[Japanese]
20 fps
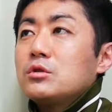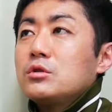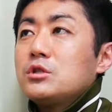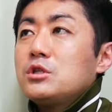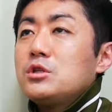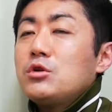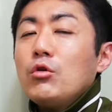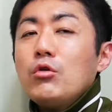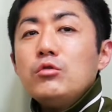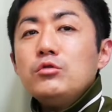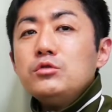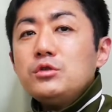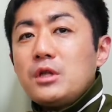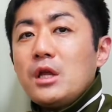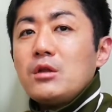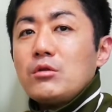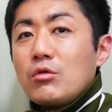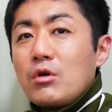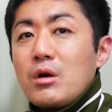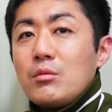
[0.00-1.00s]
自動運
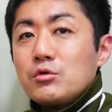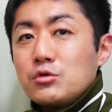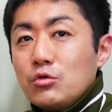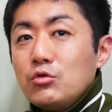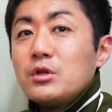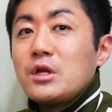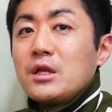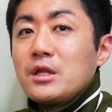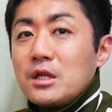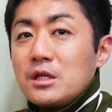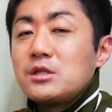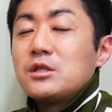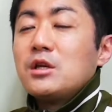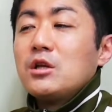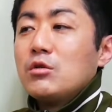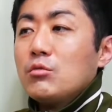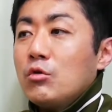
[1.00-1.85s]
転とかもそうなんですけれど